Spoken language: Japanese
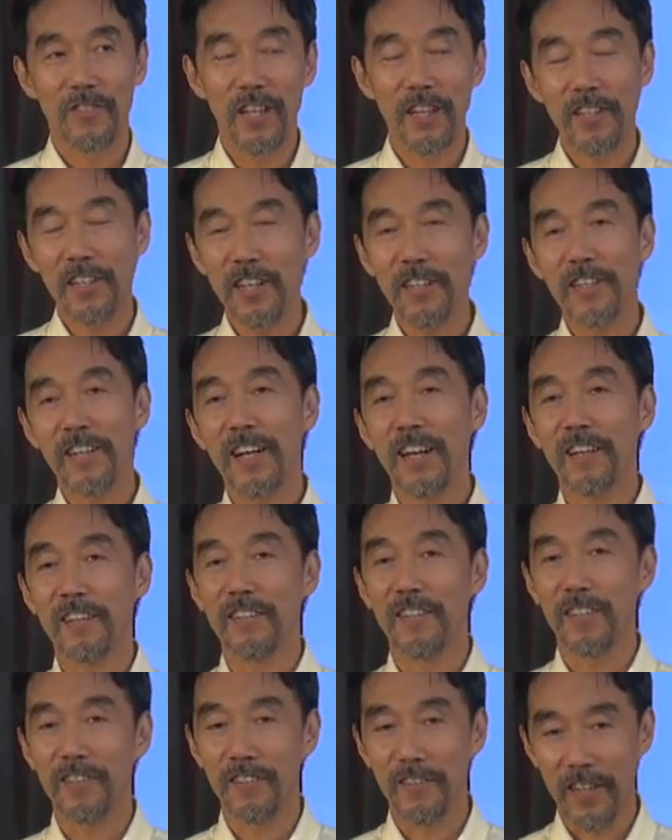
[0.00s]
で家に
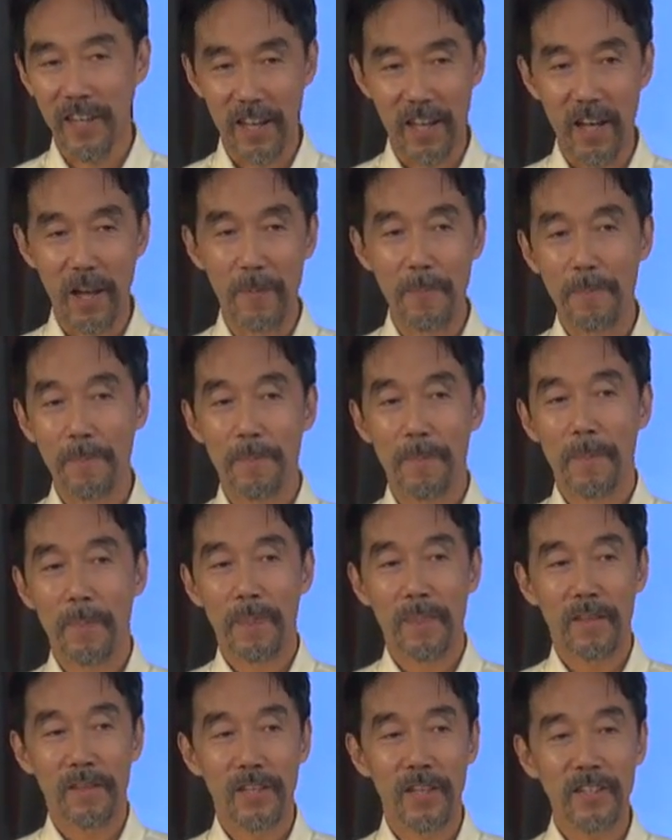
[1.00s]
帰ってきて
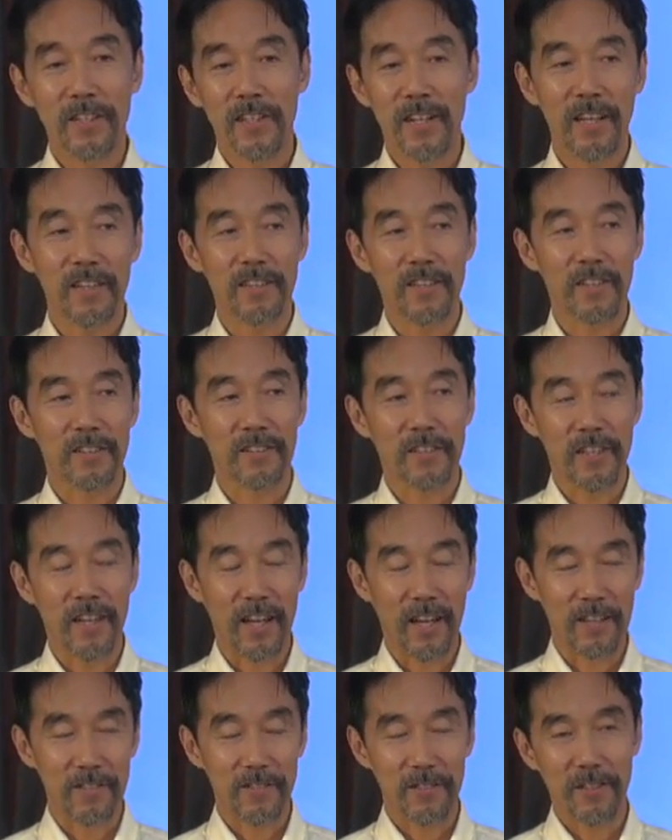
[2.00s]
家に帰ってき
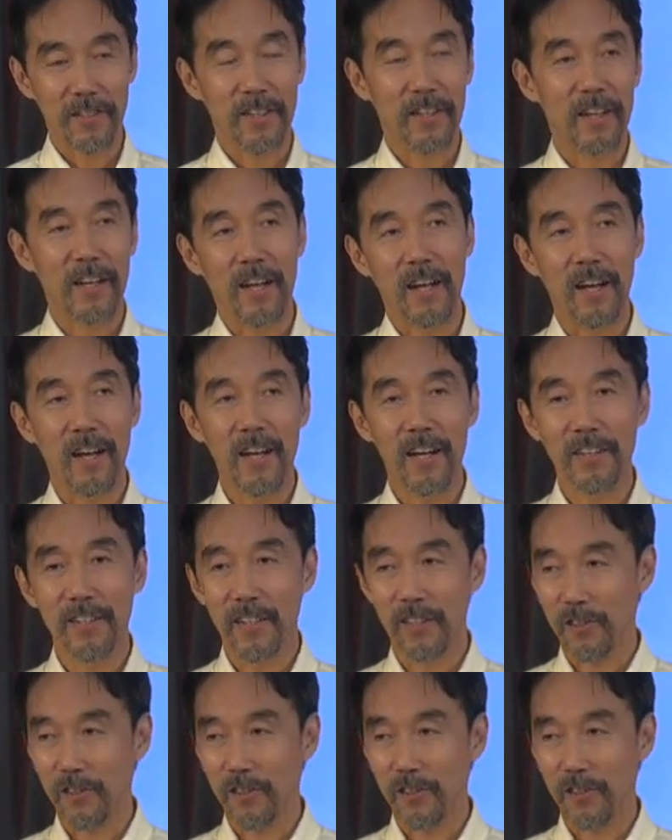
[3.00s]
てそれから